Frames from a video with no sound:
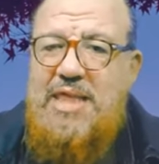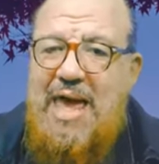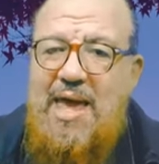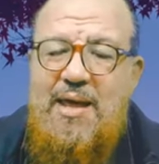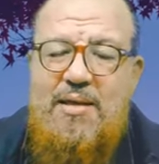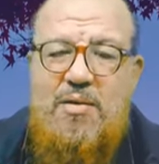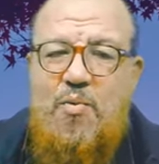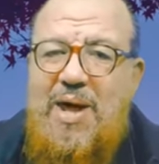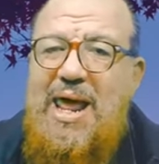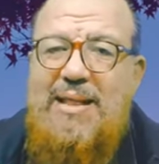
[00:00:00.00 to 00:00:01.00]
ده
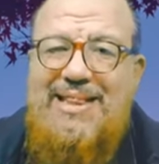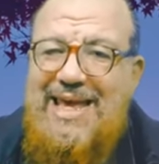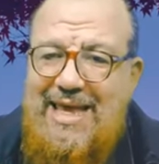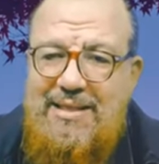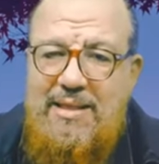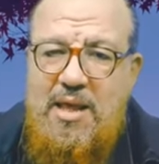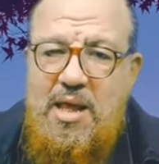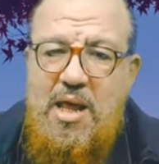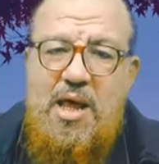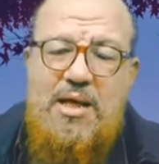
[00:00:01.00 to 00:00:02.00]
ورق دين
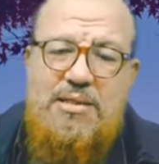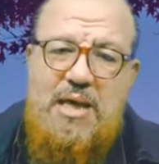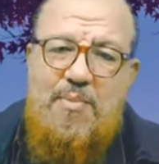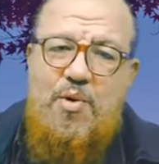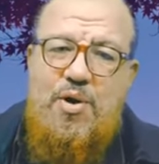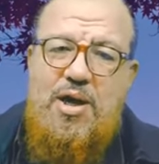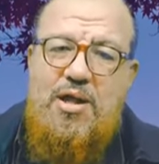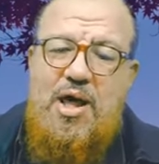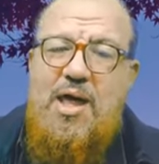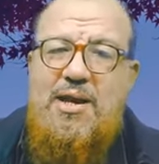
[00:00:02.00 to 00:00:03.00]
ابو
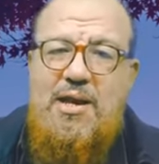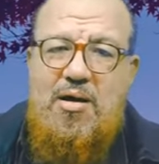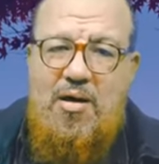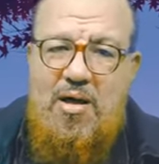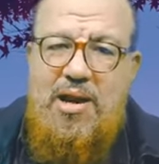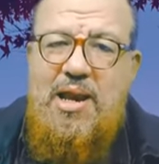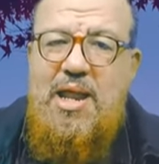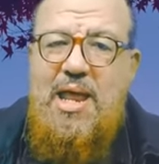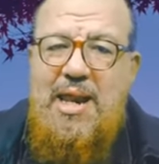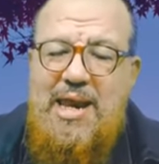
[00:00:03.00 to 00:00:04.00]
هريره قال
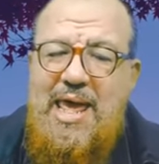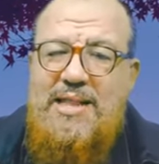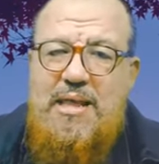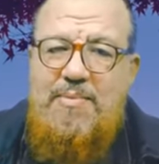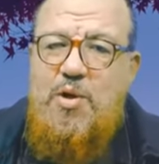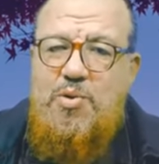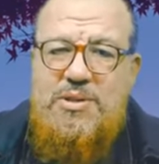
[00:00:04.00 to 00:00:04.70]
لا تبيع